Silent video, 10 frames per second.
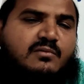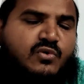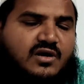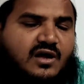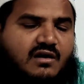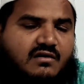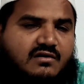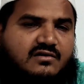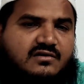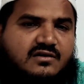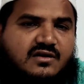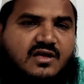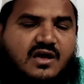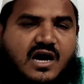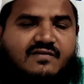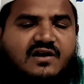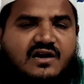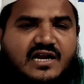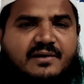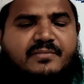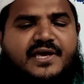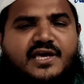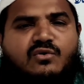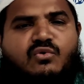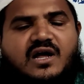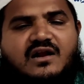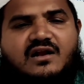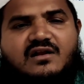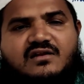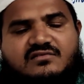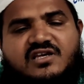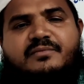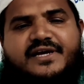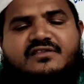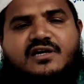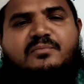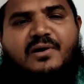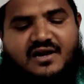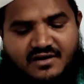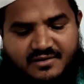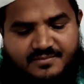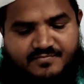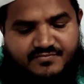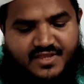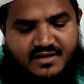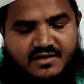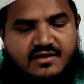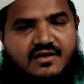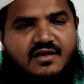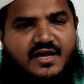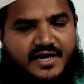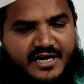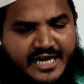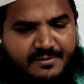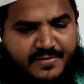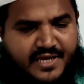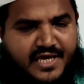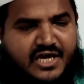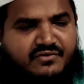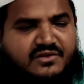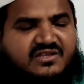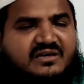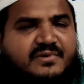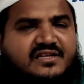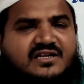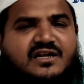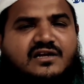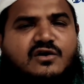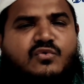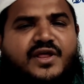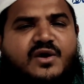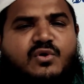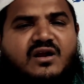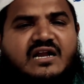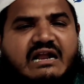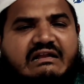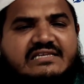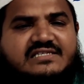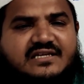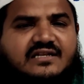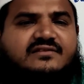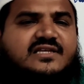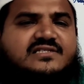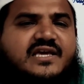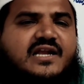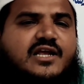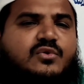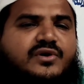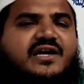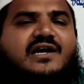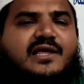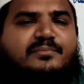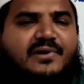அனில் அவர்கள் நன்மை ஏவுவார்கள் தீமையை தடுப்பார்கள் நன்மை ஏவி தீமையை தடுக்கக்கூடிய ஒரு நல்ல சிறந்த செயலை நோக்கி